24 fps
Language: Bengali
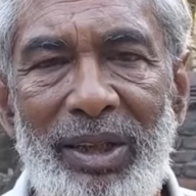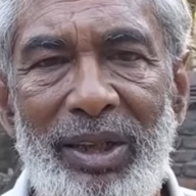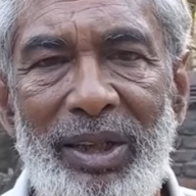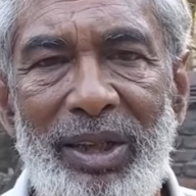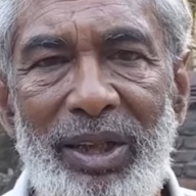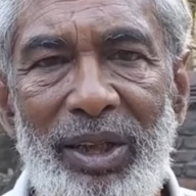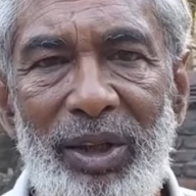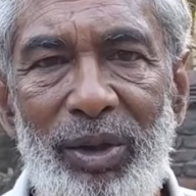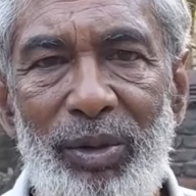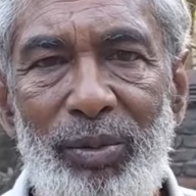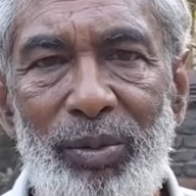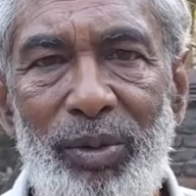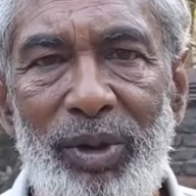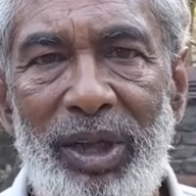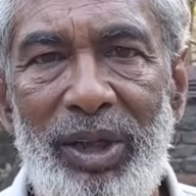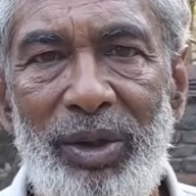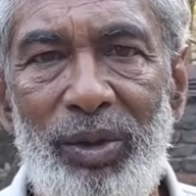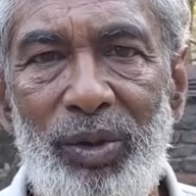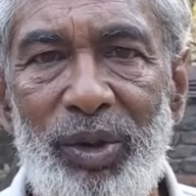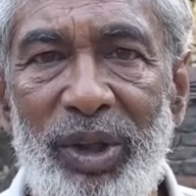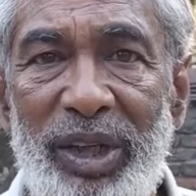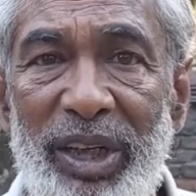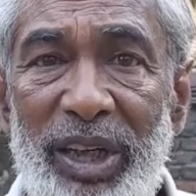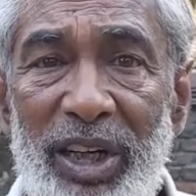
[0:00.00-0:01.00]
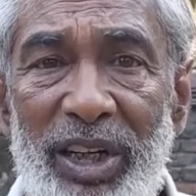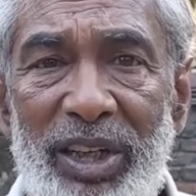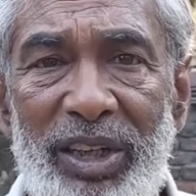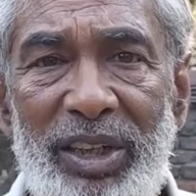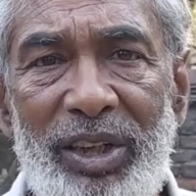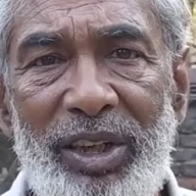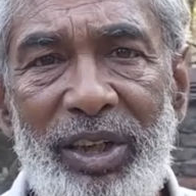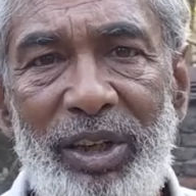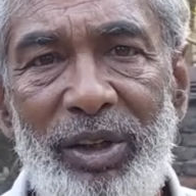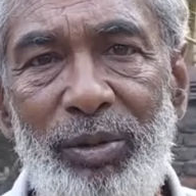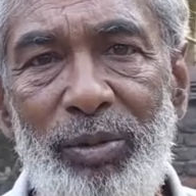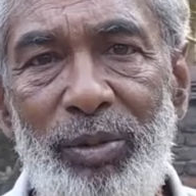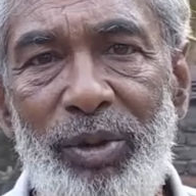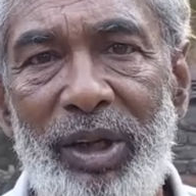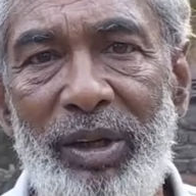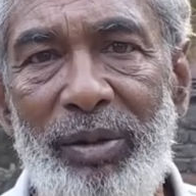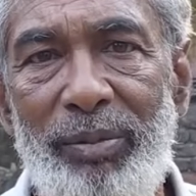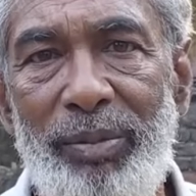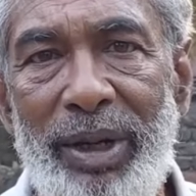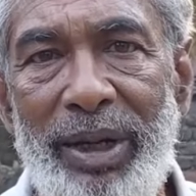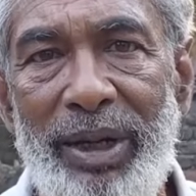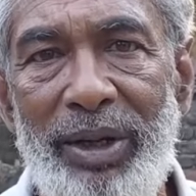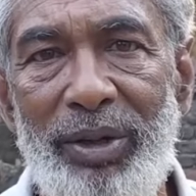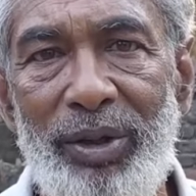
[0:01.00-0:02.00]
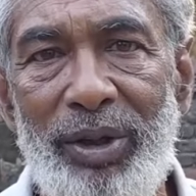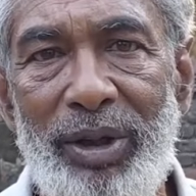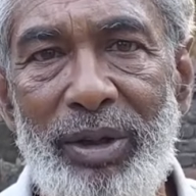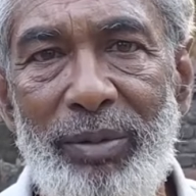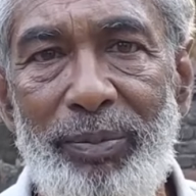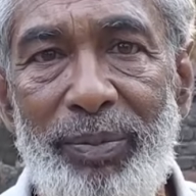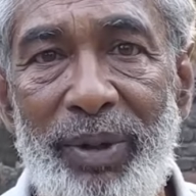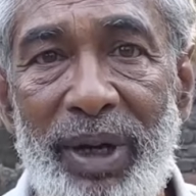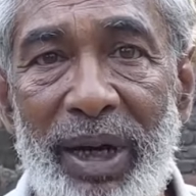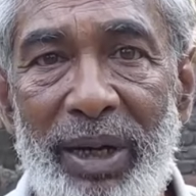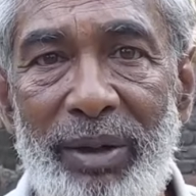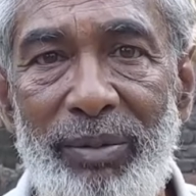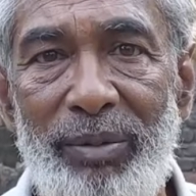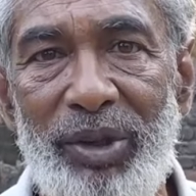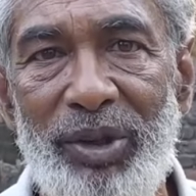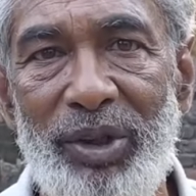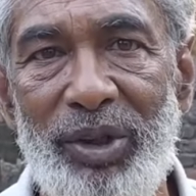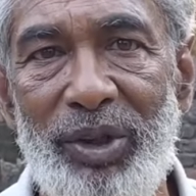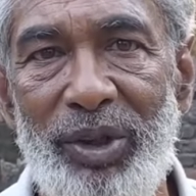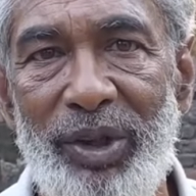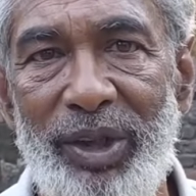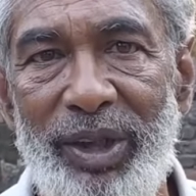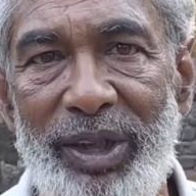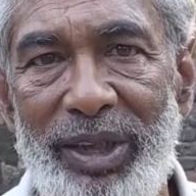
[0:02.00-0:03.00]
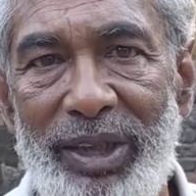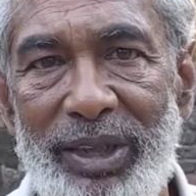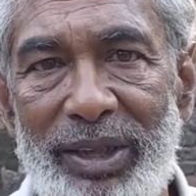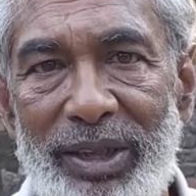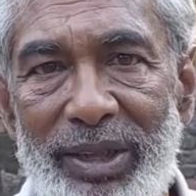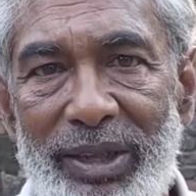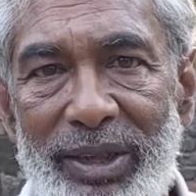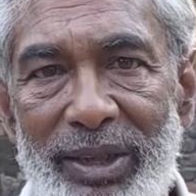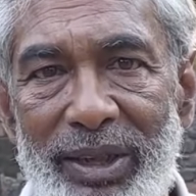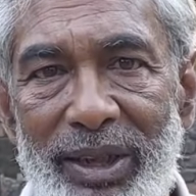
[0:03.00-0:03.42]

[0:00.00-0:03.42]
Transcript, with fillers: টিউবওয়েলের অধিকাংশ টিউবওয়েলের পানির ওটা প্রায় বন্ধ হয়ে গেছে